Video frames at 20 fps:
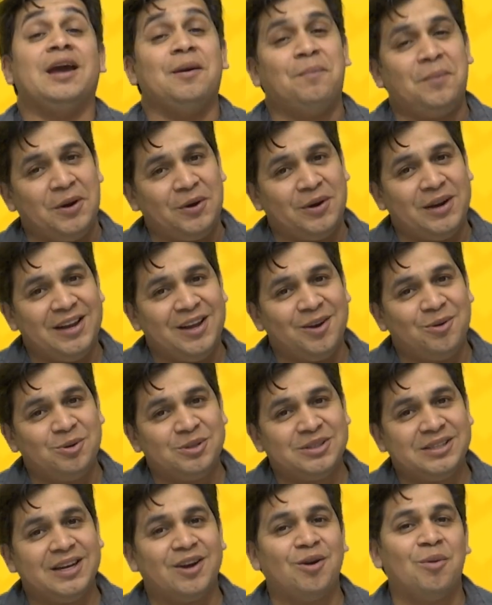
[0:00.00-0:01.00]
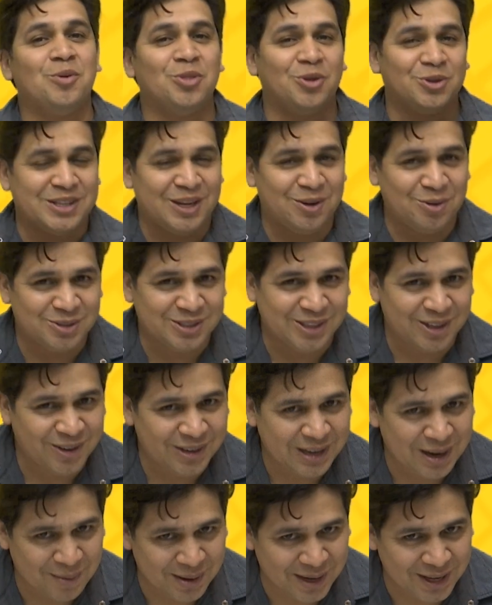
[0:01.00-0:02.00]
Espero que les guste como nos ha gustado
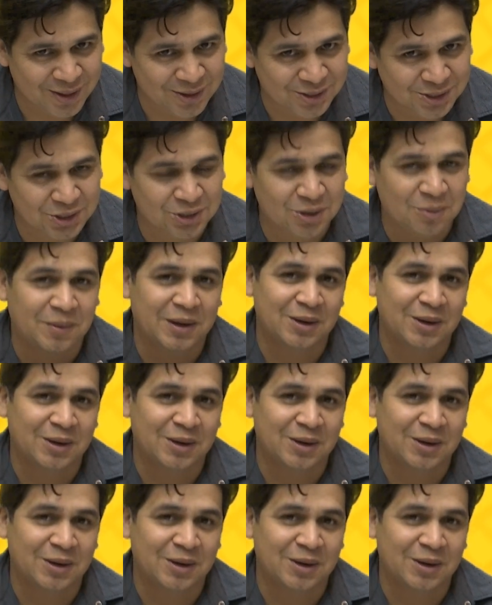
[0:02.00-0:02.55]
grabar a nosotros